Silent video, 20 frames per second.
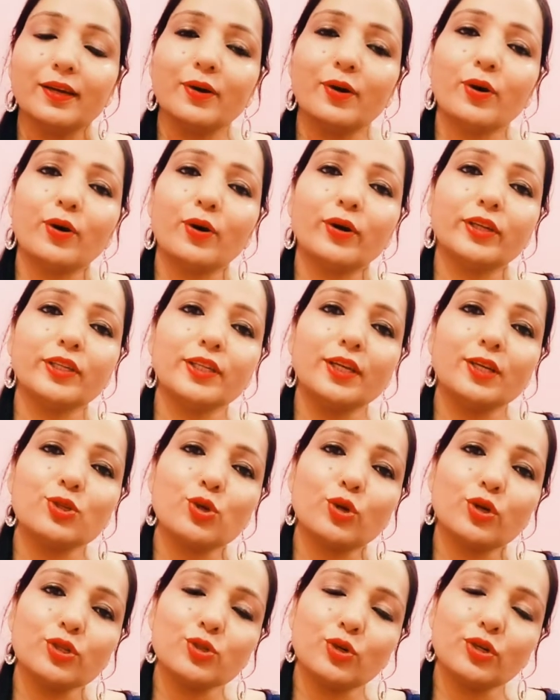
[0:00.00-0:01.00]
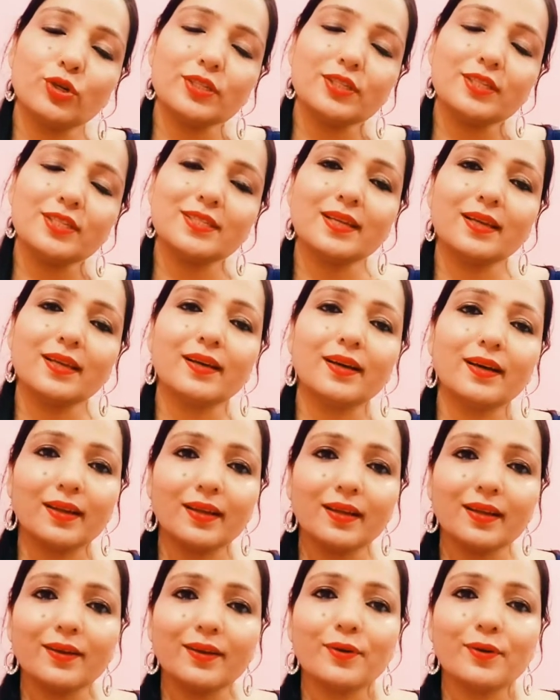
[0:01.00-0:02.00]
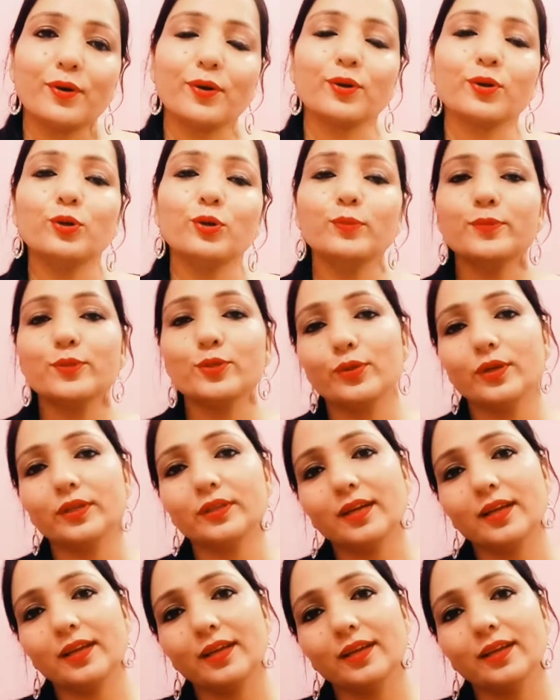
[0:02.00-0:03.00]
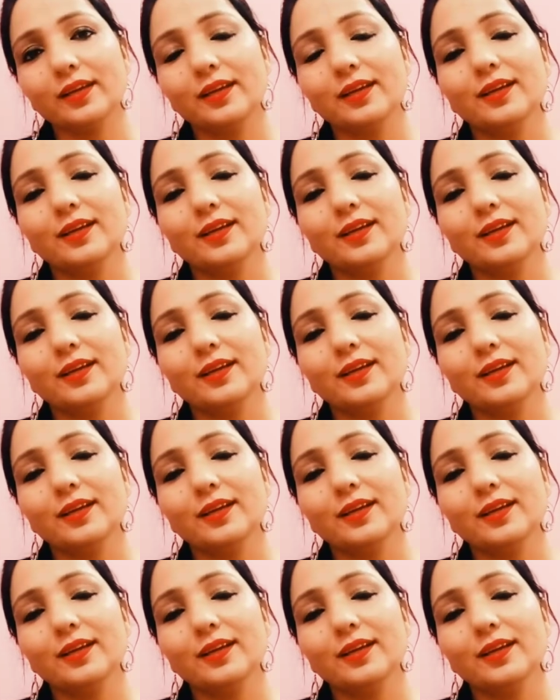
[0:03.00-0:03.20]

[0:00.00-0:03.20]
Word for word: और ये छोटी छोटी चीज़ें करें और खूबसूरत रहें